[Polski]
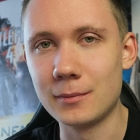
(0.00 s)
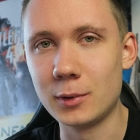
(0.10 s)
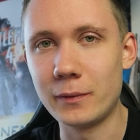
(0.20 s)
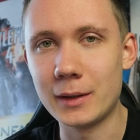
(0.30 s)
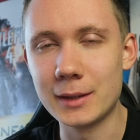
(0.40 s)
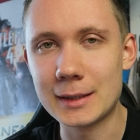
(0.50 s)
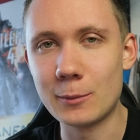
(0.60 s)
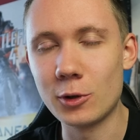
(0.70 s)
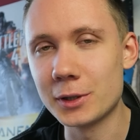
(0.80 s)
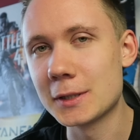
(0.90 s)
Bo fajne
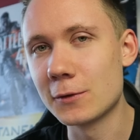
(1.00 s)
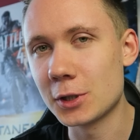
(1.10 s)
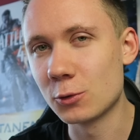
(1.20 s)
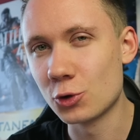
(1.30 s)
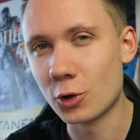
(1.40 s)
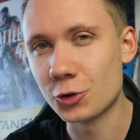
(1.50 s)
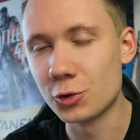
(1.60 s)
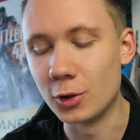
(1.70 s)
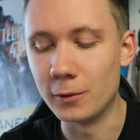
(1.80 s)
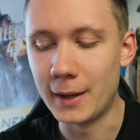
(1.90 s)
samochody zazwyczaj dużo
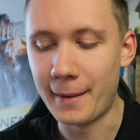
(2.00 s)
kosztują.